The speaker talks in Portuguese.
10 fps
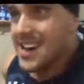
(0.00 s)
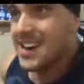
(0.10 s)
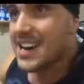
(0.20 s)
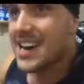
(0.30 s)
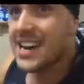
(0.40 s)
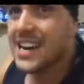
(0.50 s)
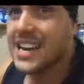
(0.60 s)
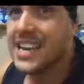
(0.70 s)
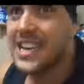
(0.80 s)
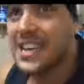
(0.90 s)

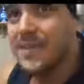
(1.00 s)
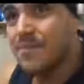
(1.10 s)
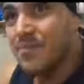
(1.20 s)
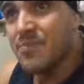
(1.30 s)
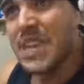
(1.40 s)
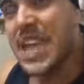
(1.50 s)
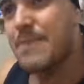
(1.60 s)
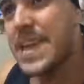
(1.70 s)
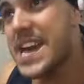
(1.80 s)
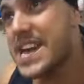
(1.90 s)
Ai,
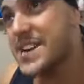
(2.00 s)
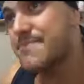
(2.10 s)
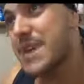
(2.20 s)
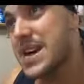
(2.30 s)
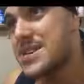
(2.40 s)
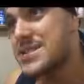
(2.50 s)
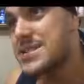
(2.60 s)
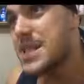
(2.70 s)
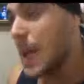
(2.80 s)
ninguém me ama.